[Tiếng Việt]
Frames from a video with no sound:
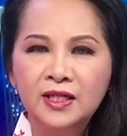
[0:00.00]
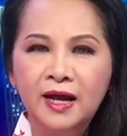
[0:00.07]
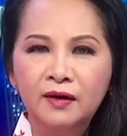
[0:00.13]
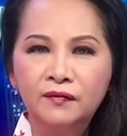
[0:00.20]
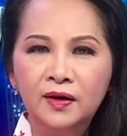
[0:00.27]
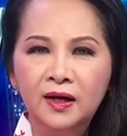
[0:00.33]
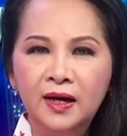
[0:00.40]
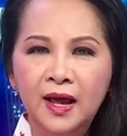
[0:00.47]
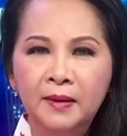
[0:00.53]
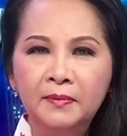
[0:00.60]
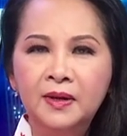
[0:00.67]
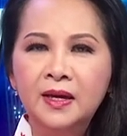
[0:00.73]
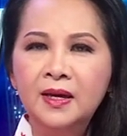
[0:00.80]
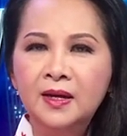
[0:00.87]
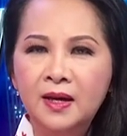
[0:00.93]
sang Việt Nam
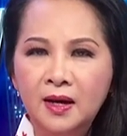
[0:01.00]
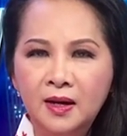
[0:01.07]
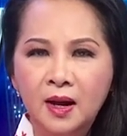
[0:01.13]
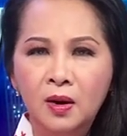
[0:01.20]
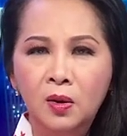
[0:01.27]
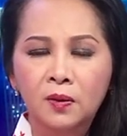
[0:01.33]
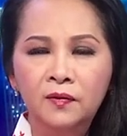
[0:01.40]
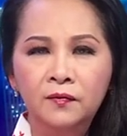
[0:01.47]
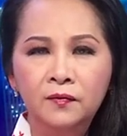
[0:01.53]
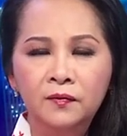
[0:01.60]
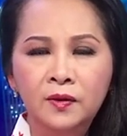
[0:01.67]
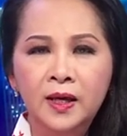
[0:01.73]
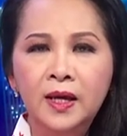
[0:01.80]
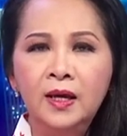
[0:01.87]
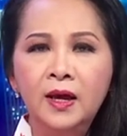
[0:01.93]
ký kết
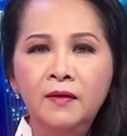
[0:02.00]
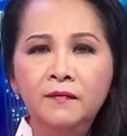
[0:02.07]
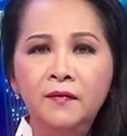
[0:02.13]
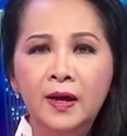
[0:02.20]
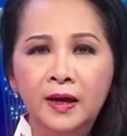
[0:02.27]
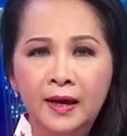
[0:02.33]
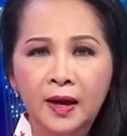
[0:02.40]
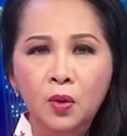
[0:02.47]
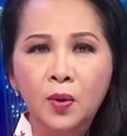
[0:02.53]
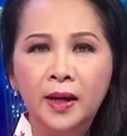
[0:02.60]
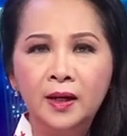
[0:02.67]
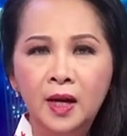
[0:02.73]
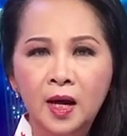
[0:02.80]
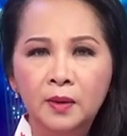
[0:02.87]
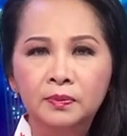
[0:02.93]
ký kết về kế
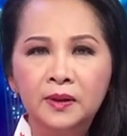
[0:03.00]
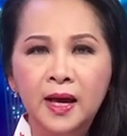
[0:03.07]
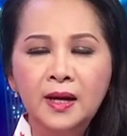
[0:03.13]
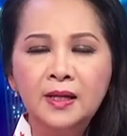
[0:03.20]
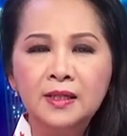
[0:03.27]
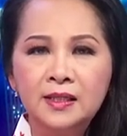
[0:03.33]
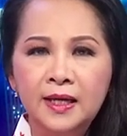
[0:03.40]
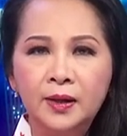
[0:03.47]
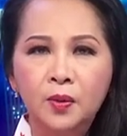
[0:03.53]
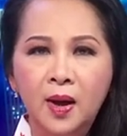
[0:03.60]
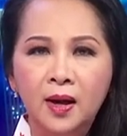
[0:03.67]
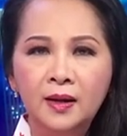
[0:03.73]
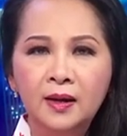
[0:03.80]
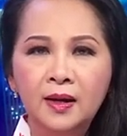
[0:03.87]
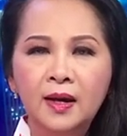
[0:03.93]
hoạch hợp tác giai đoạn